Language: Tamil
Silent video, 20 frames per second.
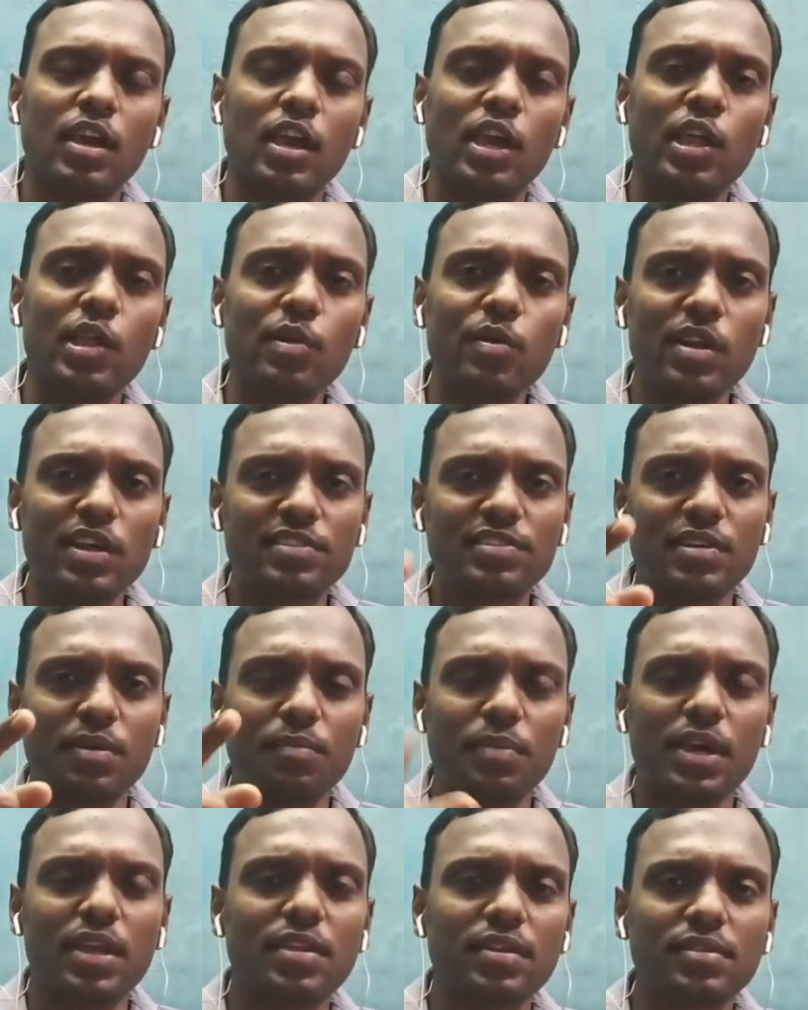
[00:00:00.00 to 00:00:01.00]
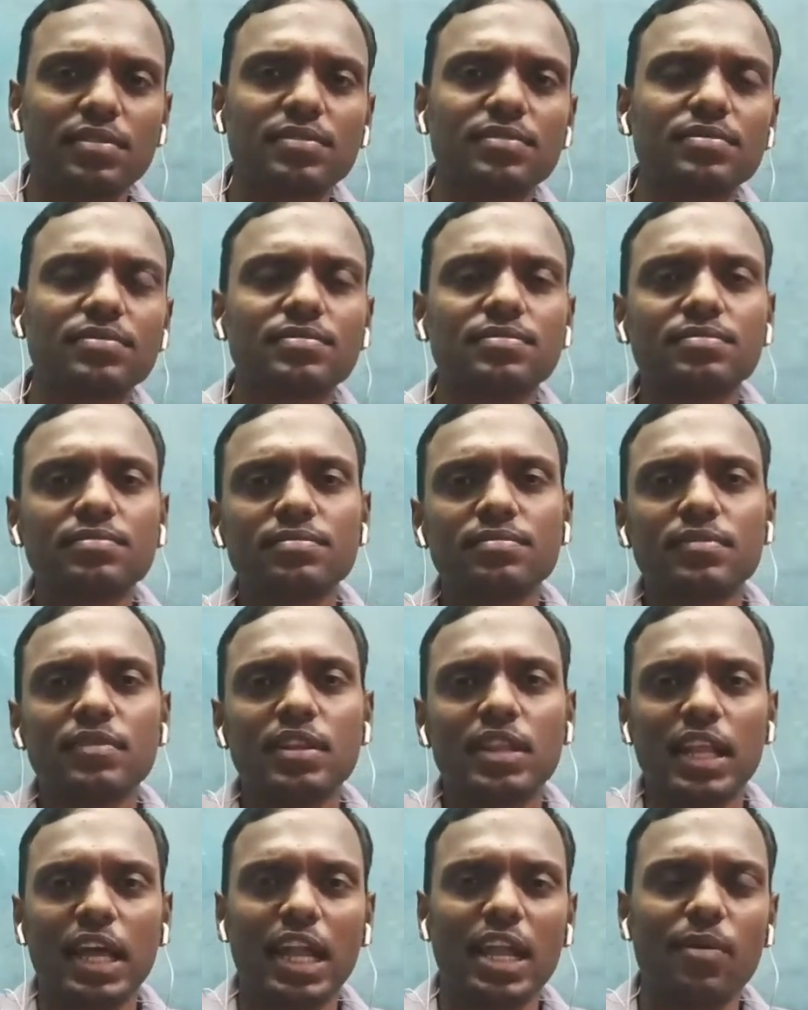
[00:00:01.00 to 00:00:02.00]
இருபது லட்சம் பேர்
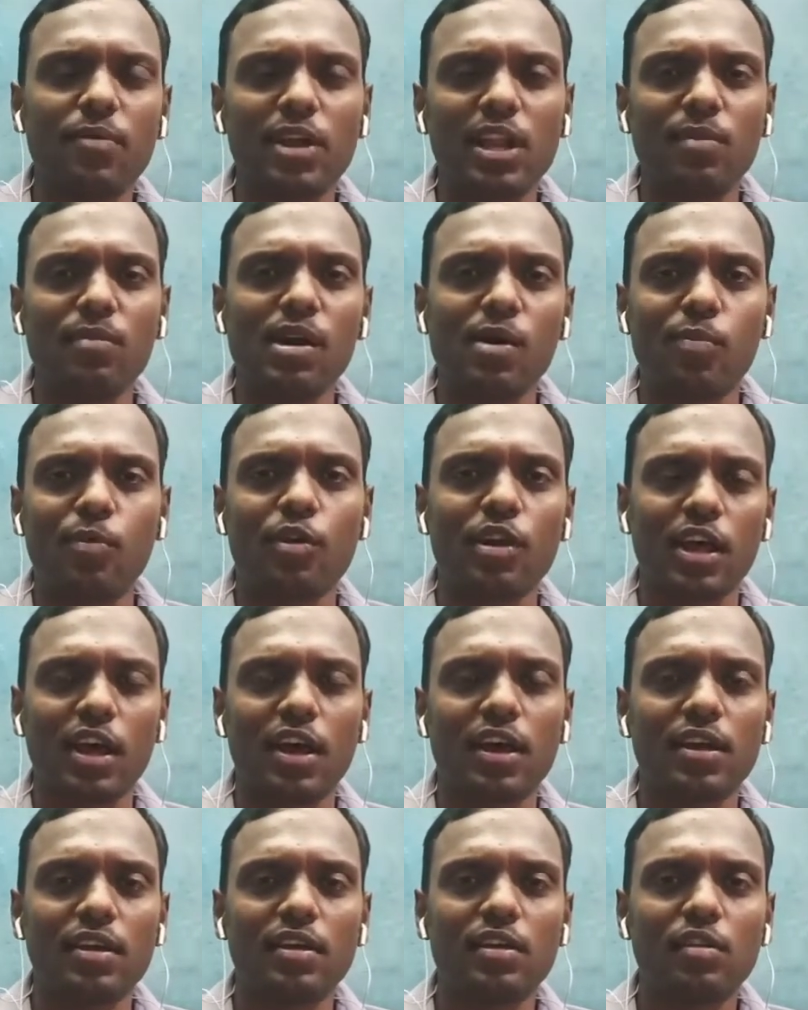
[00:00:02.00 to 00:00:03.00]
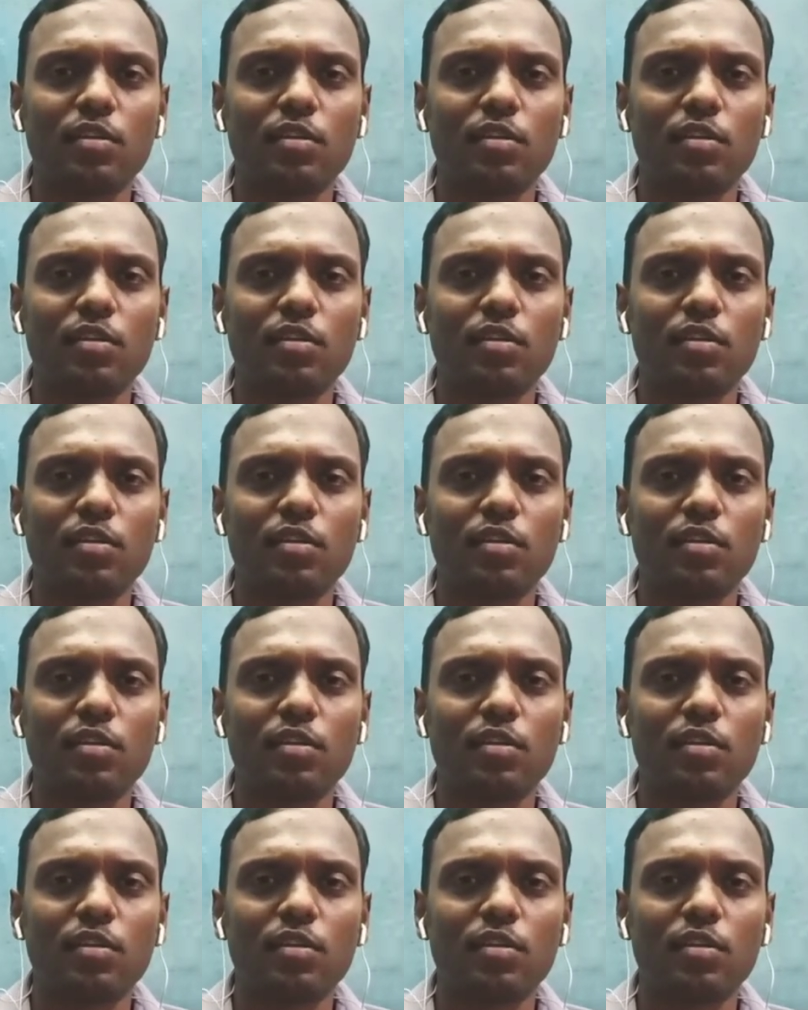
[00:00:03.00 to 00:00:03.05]
நடவயணமாக போகிறாங்க